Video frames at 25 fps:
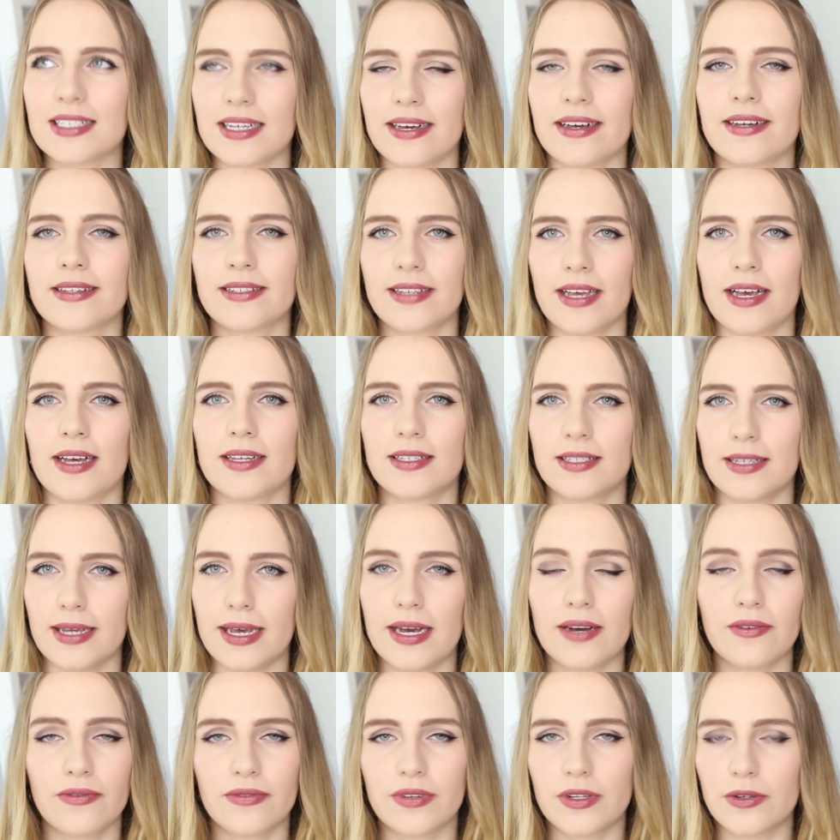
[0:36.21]
sehr, sehr,
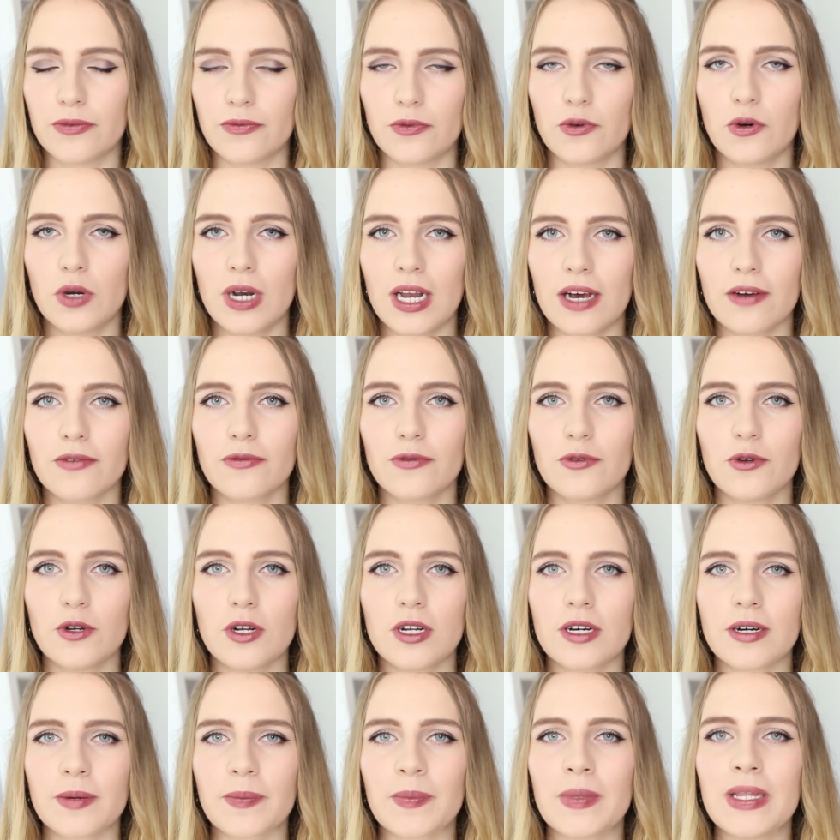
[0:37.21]
sehr viel wohler
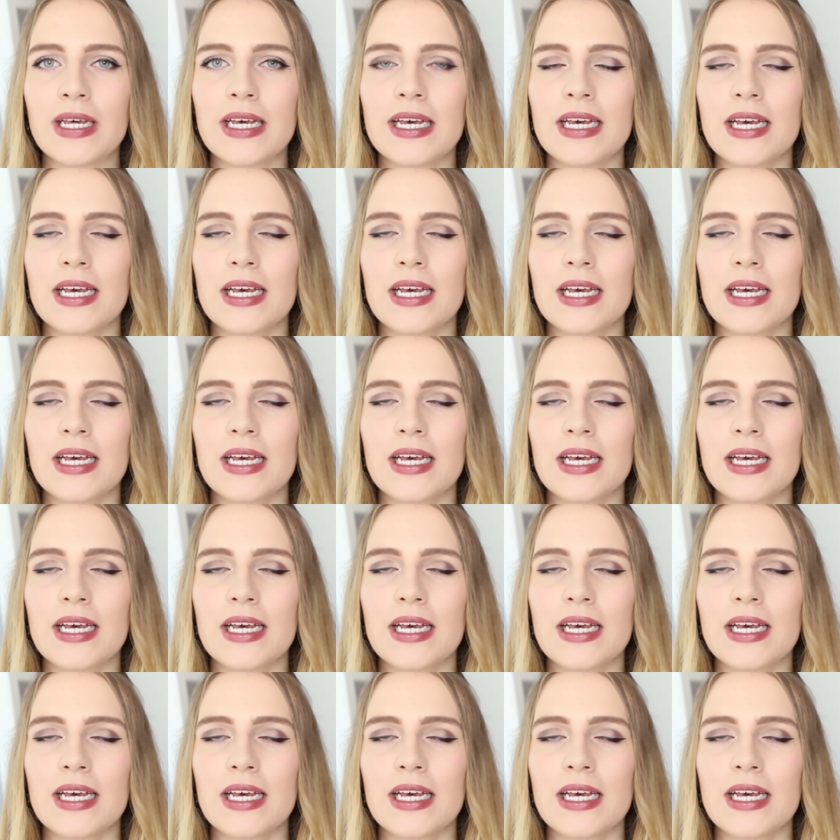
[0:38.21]
fühle.